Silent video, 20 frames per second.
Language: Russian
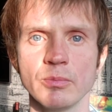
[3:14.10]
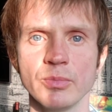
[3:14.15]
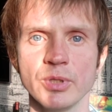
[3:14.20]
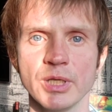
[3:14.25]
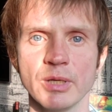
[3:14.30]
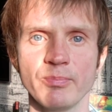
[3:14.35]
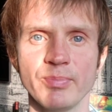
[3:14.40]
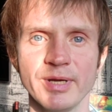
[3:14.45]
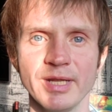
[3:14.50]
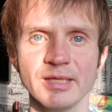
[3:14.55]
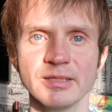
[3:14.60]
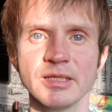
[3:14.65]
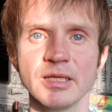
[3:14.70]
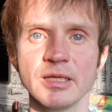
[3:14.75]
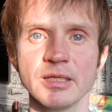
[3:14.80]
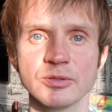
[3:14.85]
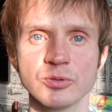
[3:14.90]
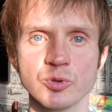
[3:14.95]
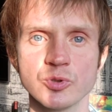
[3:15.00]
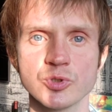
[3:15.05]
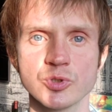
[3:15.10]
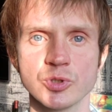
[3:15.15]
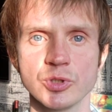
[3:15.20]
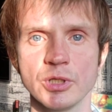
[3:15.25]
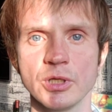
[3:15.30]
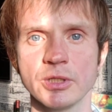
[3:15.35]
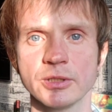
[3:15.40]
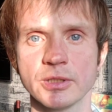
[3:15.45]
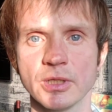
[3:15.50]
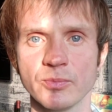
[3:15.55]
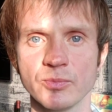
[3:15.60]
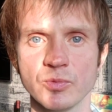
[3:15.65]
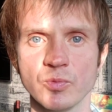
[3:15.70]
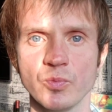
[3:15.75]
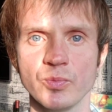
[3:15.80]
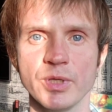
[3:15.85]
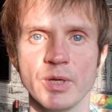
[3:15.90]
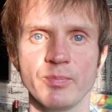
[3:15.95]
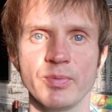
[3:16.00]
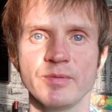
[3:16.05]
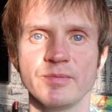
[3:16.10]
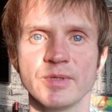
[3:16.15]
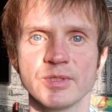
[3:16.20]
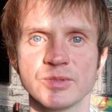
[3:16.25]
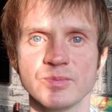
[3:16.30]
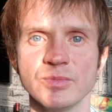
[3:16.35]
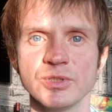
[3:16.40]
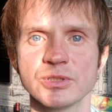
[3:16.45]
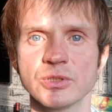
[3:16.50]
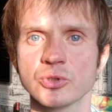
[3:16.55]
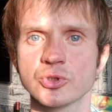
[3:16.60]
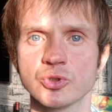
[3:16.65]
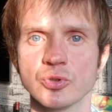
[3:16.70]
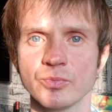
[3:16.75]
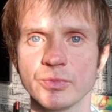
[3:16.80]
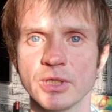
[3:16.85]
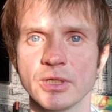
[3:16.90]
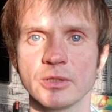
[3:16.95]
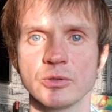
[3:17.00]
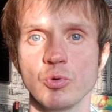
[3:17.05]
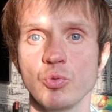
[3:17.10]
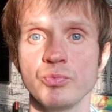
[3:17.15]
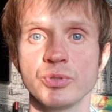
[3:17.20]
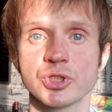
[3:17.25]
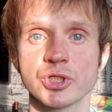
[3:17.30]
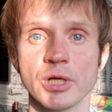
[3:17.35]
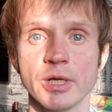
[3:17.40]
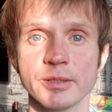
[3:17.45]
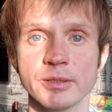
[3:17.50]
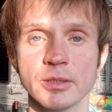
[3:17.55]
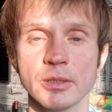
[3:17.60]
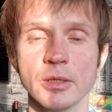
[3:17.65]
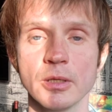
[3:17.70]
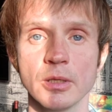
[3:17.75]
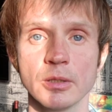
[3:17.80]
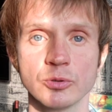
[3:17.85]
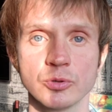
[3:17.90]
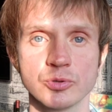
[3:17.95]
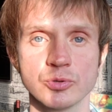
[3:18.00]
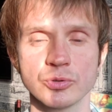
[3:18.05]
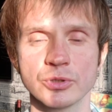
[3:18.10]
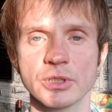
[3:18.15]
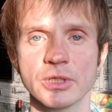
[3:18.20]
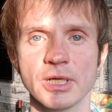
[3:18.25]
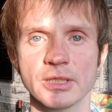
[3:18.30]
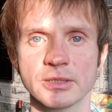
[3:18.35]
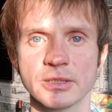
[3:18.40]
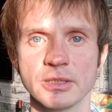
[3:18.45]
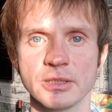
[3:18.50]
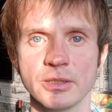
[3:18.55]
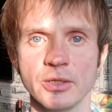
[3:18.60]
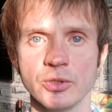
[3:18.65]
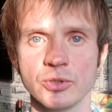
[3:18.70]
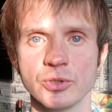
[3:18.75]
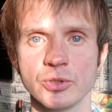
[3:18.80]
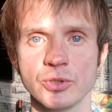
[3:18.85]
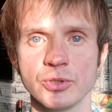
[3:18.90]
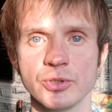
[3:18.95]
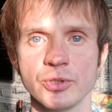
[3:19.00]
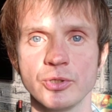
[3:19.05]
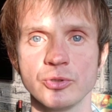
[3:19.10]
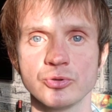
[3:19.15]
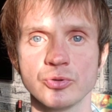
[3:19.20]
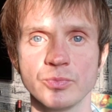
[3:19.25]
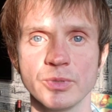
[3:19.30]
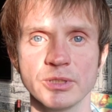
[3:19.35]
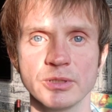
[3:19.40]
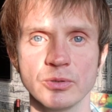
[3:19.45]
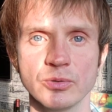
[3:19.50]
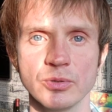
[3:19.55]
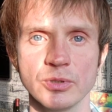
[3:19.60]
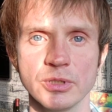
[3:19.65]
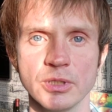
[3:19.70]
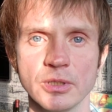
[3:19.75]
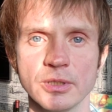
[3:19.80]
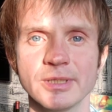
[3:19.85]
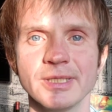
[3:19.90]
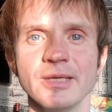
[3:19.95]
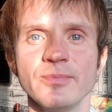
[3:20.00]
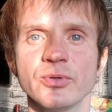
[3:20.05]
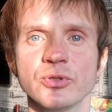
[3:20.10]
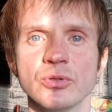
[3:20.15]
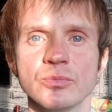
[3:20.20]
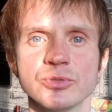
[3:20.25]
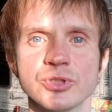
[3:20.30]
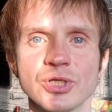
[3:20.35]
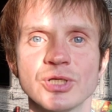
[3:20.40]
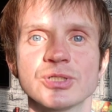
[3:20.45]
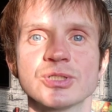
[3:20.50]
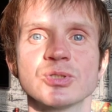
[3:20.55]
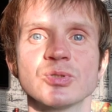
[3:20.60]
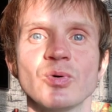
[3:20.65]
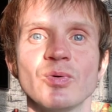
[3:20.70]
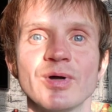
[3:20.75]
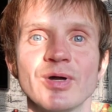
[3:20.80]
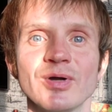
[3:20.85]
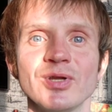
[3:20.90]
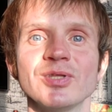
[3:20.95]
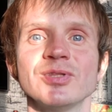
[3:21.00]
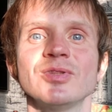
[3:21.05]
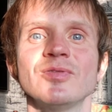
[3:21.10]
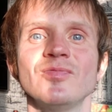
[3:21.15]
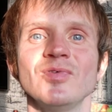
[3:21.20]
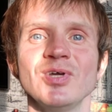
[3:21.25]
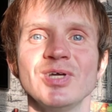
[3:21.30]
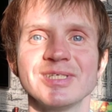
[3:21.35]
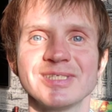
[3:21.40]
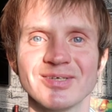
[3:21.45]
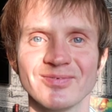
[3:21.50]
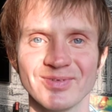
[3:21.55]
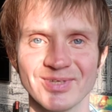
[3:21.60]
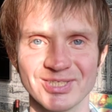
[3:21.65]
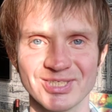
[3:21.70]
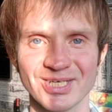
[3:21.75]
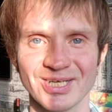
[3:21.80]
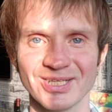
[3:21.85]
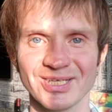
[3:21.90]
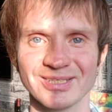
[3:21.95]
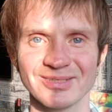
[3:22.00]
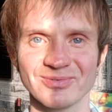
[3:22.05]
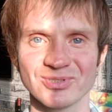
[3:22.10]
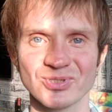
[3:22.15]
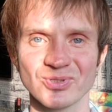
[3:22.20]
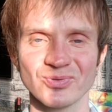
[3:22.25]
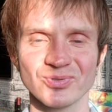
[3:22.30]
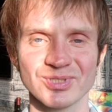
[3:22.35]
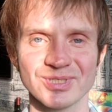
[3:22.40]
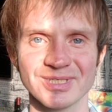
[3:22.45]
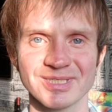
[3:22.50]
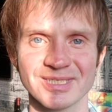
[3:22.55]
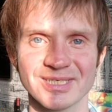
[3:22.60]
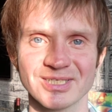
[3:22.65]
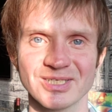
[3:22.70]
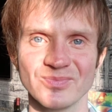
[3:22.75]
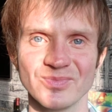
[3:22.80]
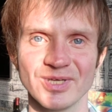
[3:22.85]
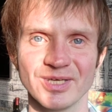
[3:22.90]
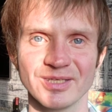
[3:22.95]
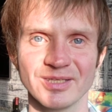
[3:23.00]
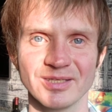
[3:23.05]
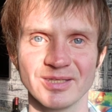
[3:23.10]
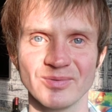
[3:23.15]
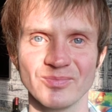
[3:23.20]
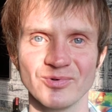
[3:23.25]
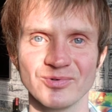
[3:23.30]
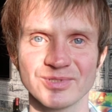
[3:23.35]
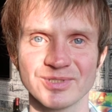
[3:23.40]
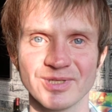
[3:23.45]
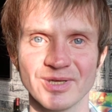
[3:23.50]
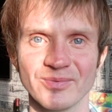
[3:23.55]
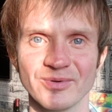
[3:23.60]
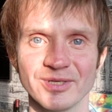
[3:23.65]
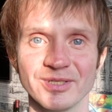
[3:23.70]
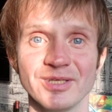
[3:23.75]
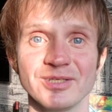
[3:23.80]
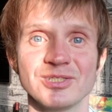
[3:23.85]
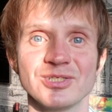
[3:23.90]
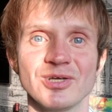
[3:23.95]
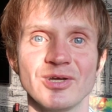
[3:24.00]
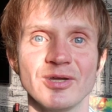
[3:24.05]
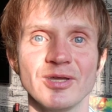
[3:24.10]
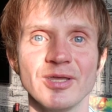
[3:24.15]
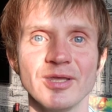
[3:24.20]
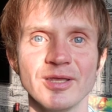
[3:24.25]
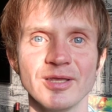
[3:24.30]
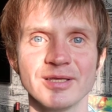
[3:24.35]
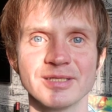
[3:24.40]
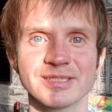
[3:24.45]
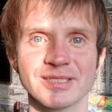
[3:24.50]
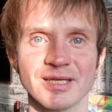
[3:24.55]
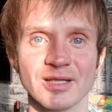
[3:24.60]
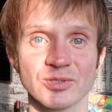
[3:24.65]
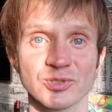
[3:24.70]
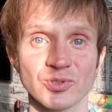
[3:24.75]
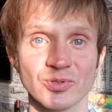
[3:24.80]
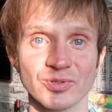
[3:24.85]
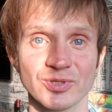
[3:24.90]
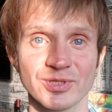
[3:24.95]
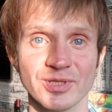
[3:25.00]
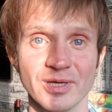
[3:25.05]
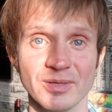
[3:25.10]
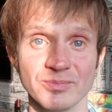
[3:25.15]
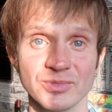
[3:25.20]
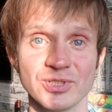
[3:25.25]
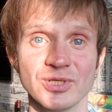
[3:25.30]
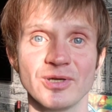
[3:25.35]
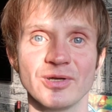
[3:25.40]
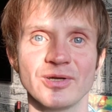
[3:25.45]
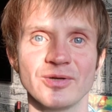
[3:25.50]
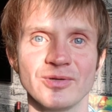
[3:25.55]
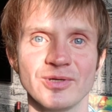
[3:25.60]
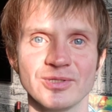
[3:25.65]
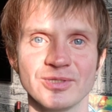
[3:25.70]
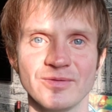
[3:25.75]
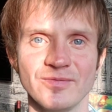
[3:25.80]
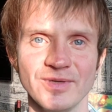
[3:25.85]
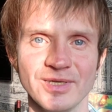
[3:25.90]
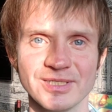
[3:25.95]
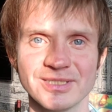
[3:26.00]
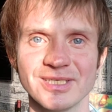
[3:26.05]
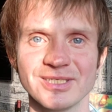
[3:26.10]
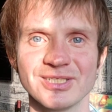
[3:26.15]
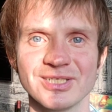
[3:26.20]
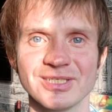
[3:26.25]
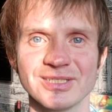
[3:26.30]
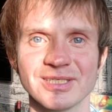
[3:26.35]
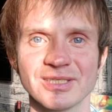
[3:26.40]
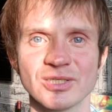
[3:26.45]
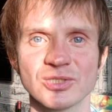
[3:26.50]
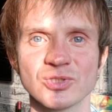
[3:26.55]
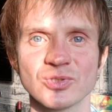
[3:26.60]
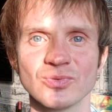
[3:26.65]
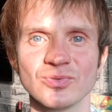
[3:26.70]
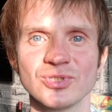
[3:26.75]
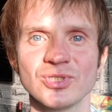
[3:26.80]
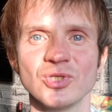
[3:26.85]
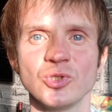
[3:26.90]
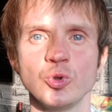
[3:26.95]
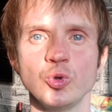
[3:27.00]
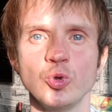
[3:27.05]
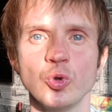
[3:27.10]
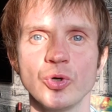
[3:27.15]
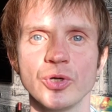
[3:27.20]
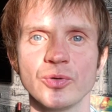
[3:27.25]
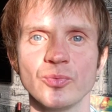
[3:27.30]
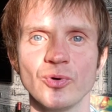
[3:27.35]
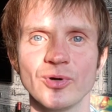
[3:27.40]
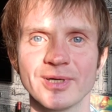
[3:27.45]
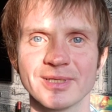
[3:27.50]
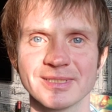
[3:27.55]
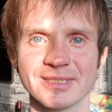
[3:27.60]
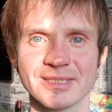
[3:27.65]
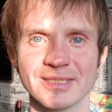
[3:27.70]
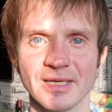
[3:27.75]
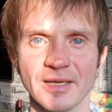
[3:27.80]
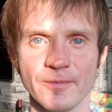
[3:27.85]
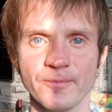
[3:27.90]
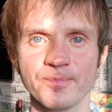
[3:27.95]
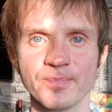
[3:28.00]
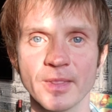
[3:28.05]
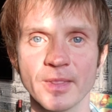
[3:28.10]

меня предали, то есть, или там у меня появилась мысль, что мне надо убежать. То есть он краткий резюме такое делает, и потом человек снова говорит, двигайся в начало этого случая и скажи мне, когда ты будешь там. Когда человек сказал, что он там, человек говорит, двигайся через этот случай до его конца.